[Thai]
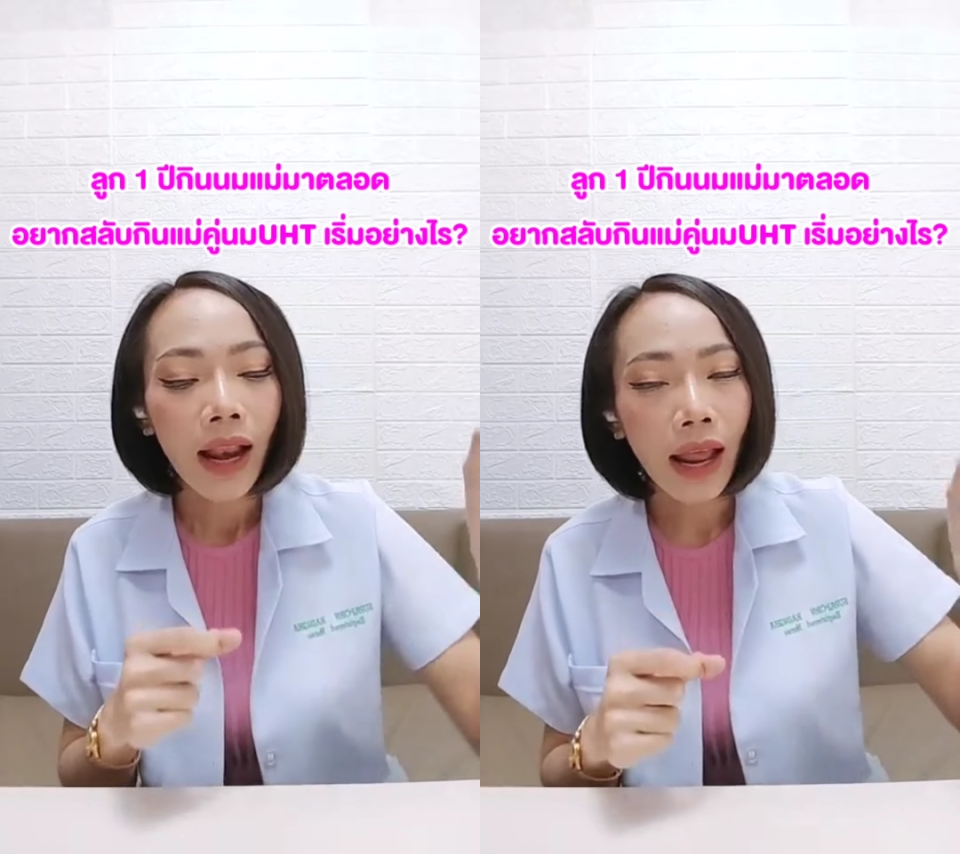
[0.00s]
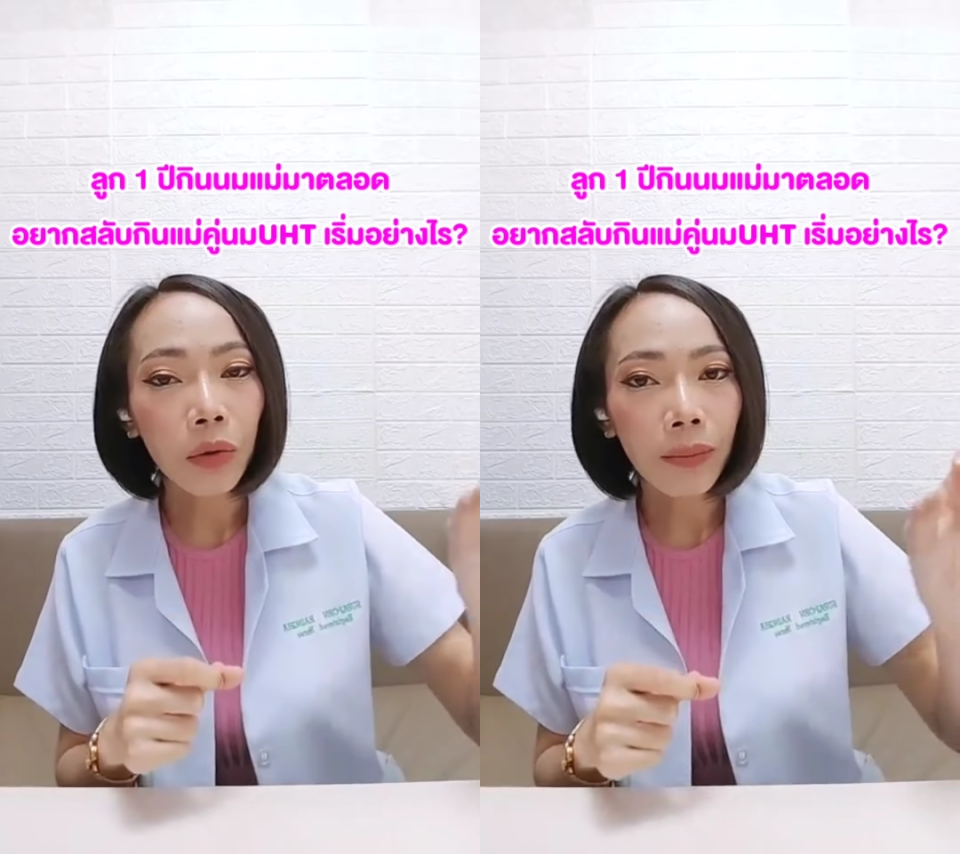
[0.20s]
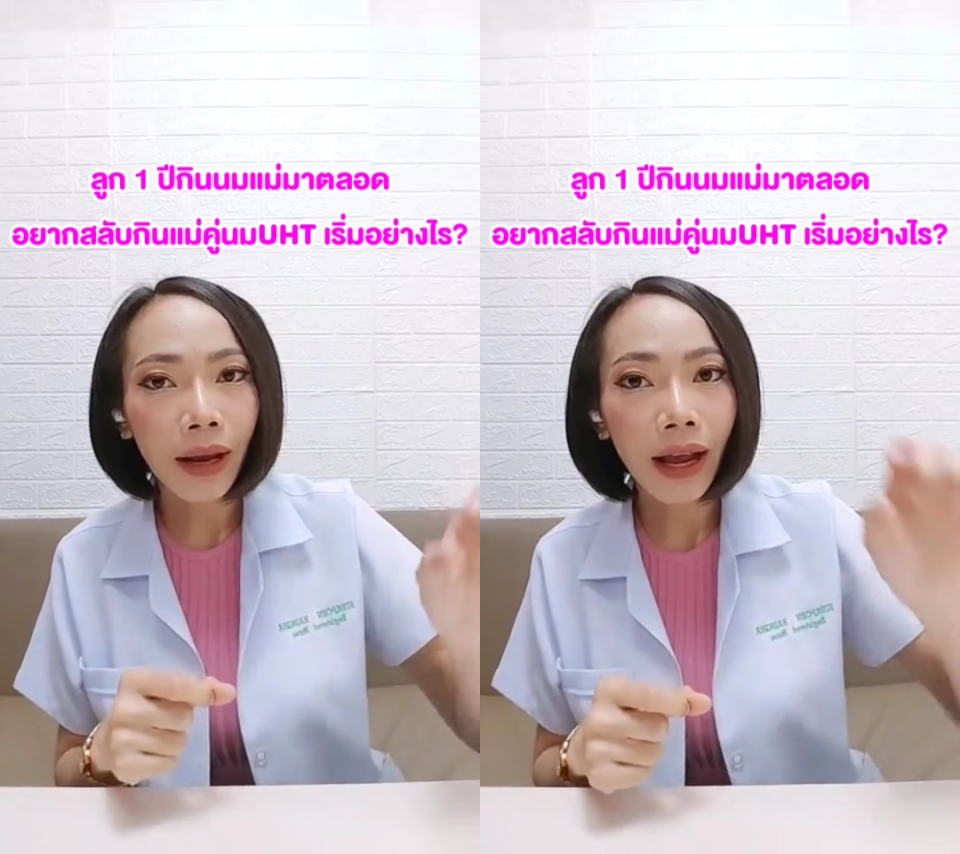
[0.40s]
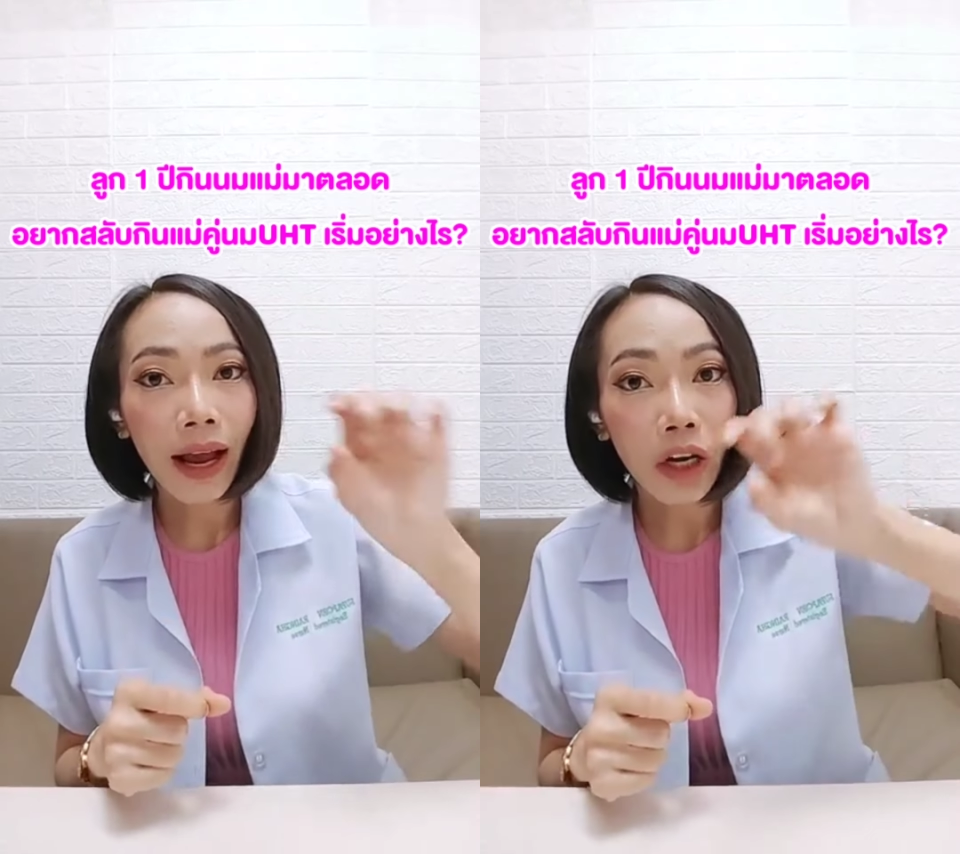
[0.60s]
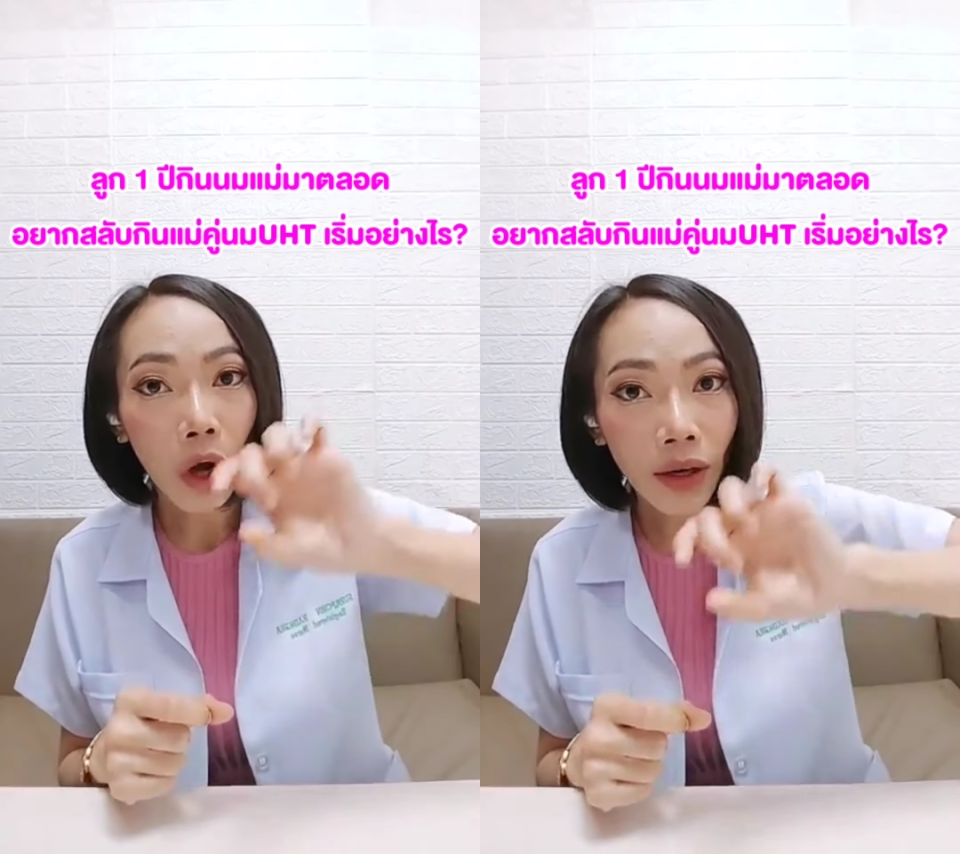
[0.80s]
และคุณแม่
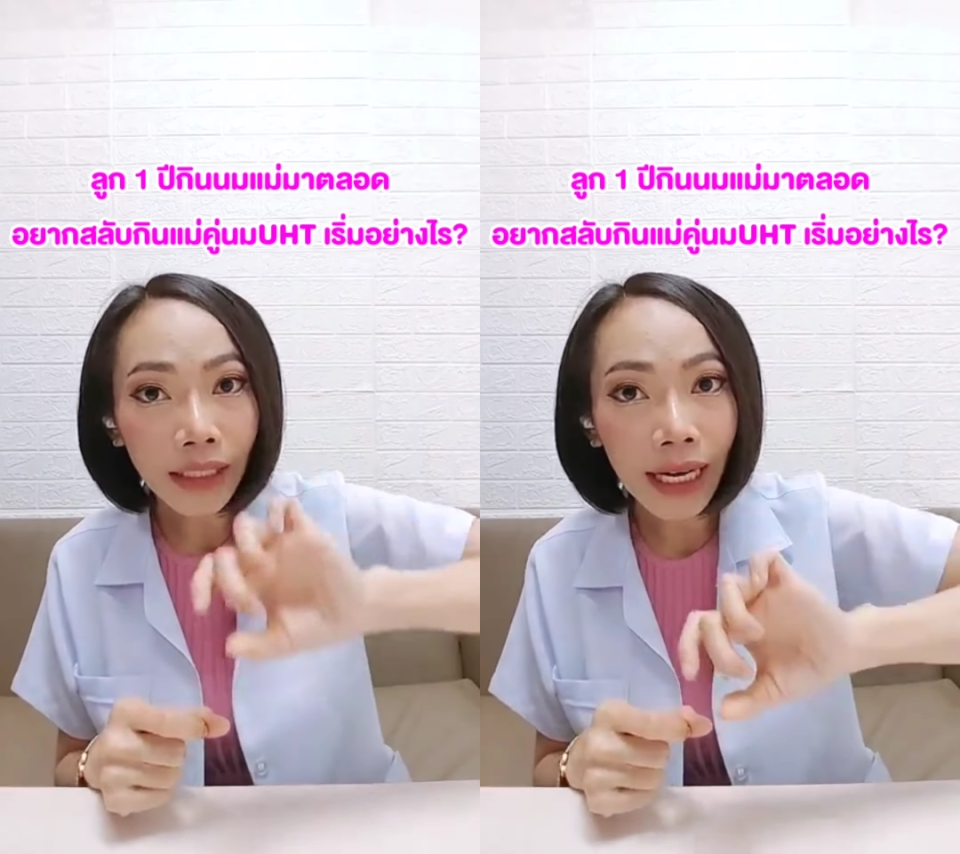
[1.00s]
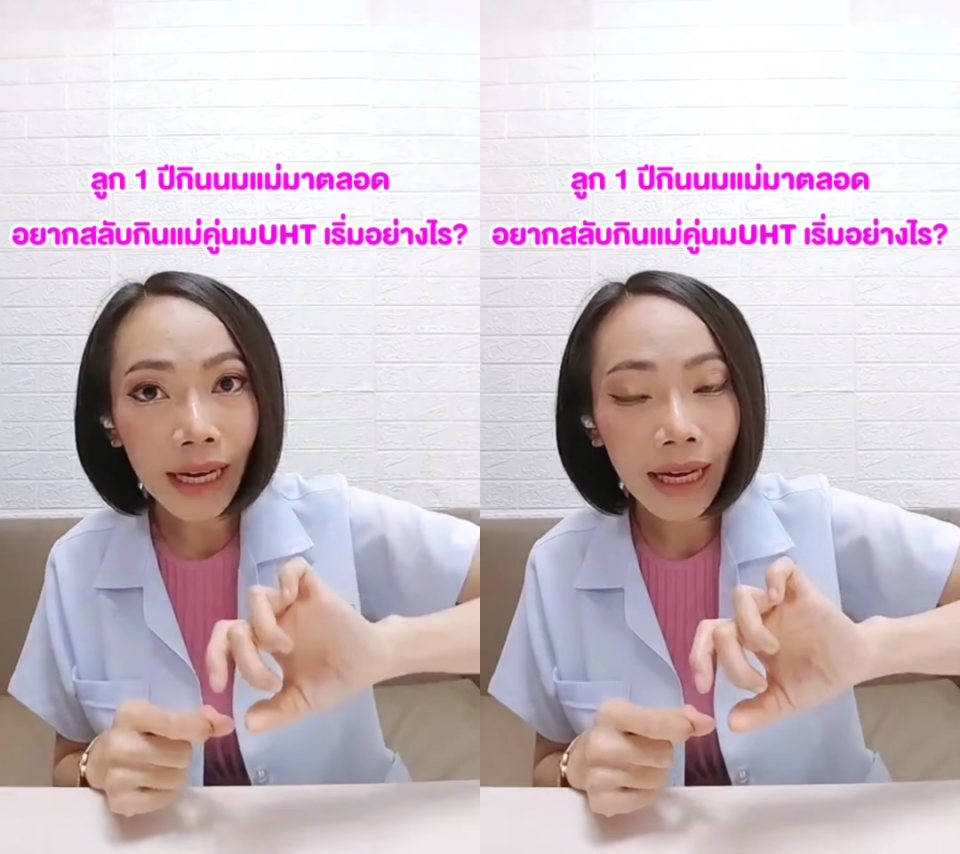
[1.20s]
ค่ะลองเท